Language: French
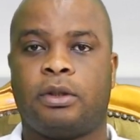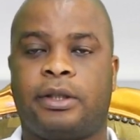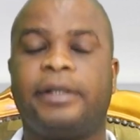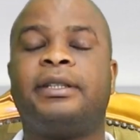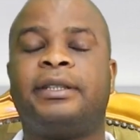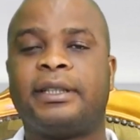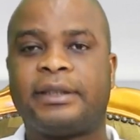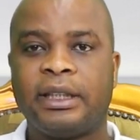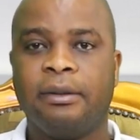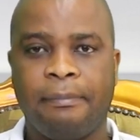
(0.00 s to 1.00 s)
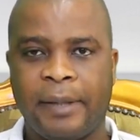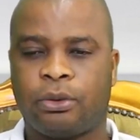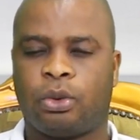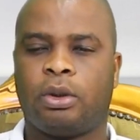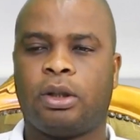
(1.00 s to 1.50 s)
qu'il décide
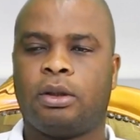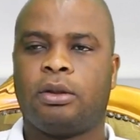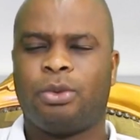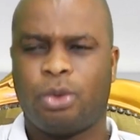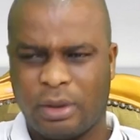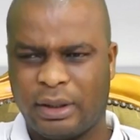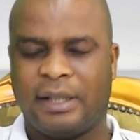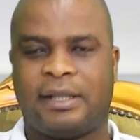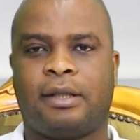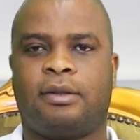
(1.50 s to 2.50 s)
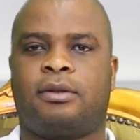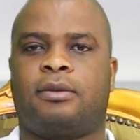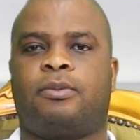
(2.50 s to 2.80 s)
maintenant de descendre.